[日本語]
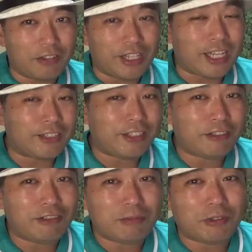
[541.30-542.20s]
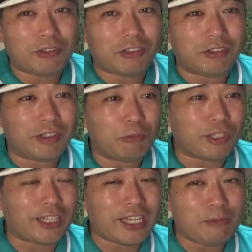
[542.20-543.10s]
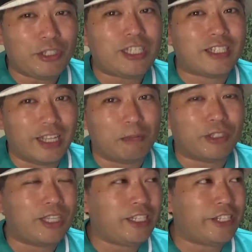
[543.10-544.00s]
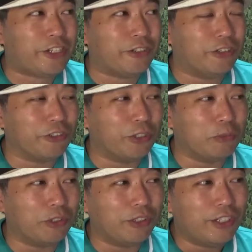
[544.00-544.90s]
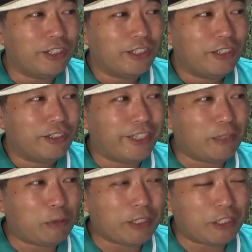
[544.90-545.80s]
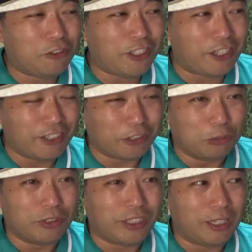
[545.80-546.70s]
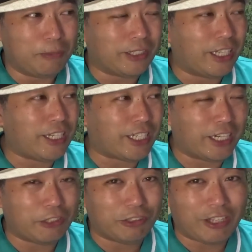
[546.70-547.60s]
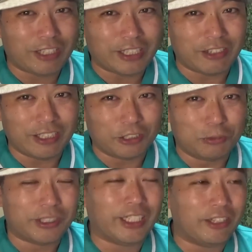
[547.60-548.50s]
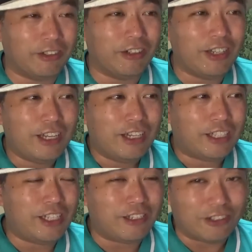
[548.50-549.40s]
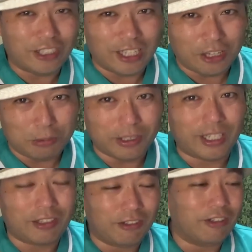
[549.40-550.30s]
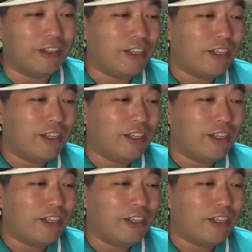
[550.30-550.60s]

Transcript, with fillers: のいかつい風貌もうがたいもいいしねもう筋肉の量もだいぶまた増えてるなと思って、まあ、さらに体大きくなってるなと思ったけど筋肉ついてるなと思ったけど